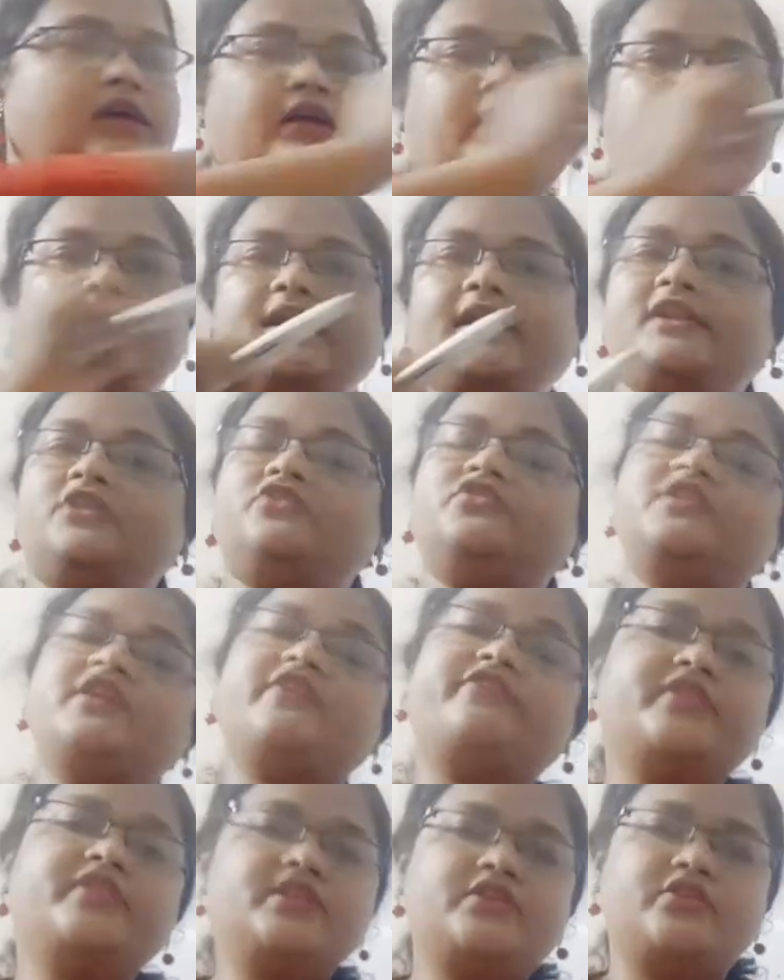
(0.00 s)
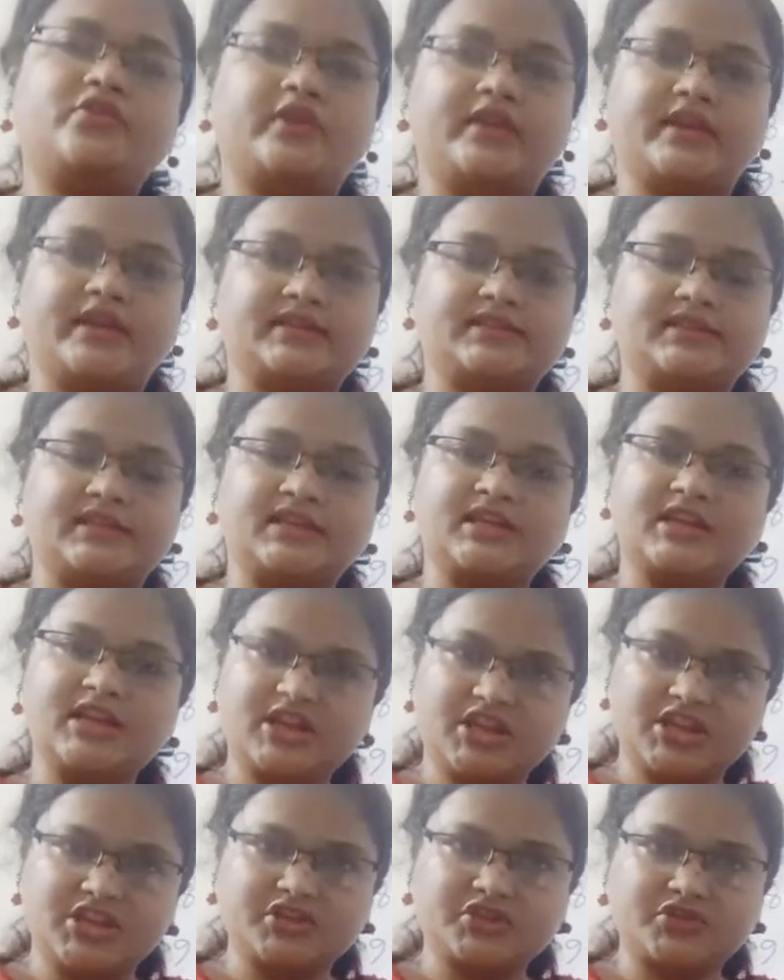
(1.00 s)
এটা তো ডেফিনিট হয়ে গেছে
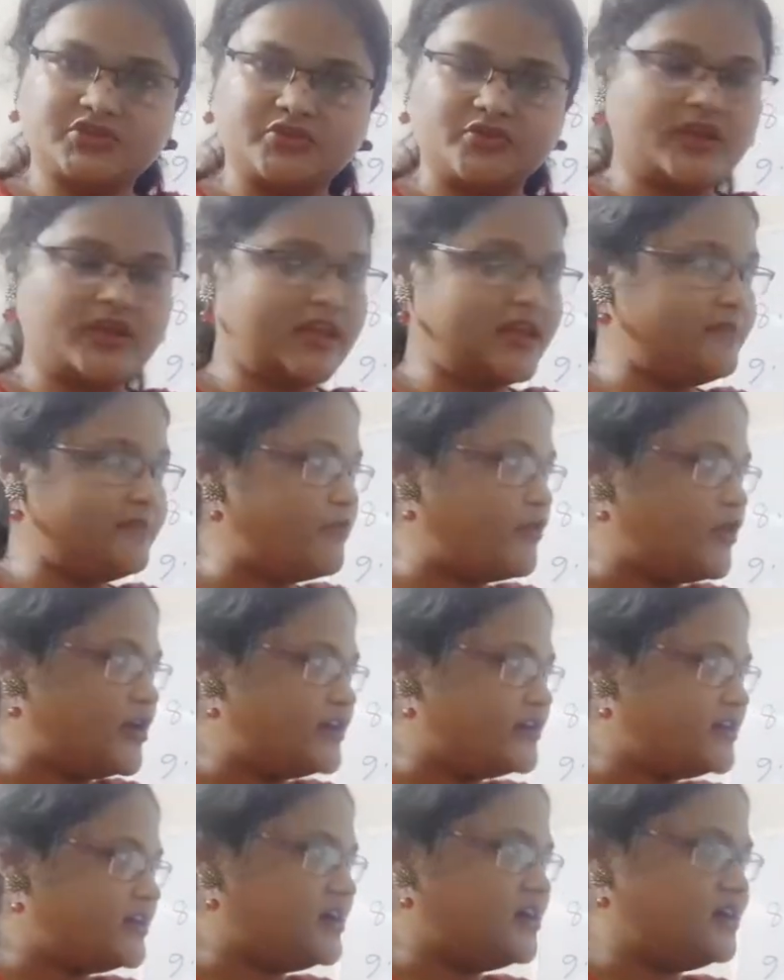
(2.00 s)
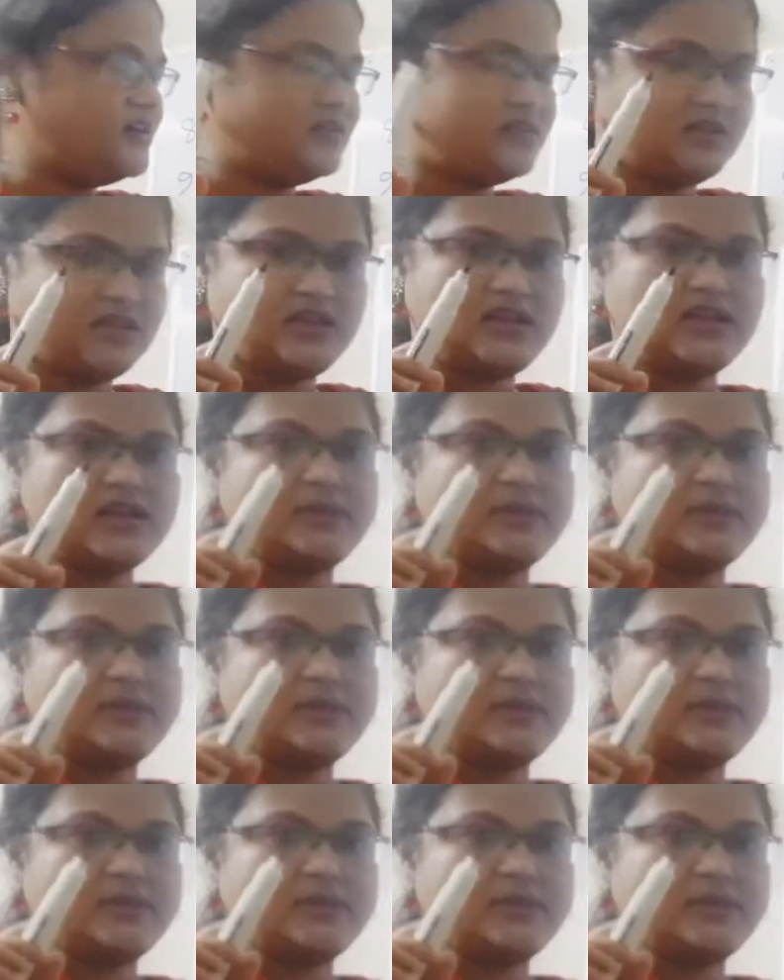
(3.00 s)
নির্দিষ্ট এ বয়টা কি আমি